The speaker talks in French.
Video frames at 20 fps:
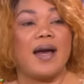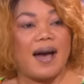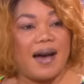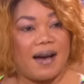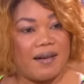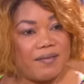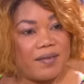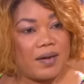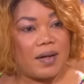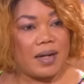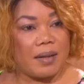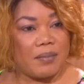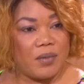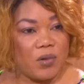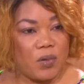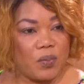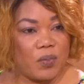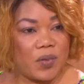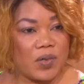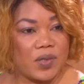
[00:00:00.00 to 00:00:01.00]
avant la
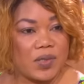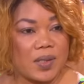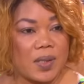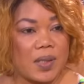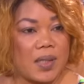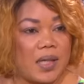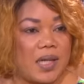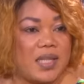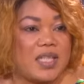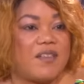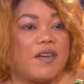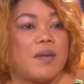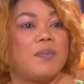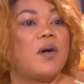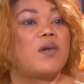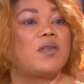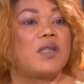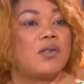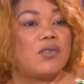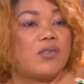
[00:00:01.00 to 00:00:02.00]
ménopause, et j'avais
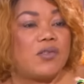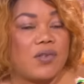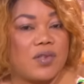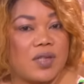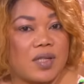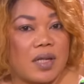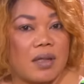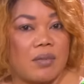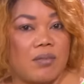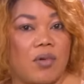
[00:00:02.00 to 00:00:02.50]
pas autant de succès.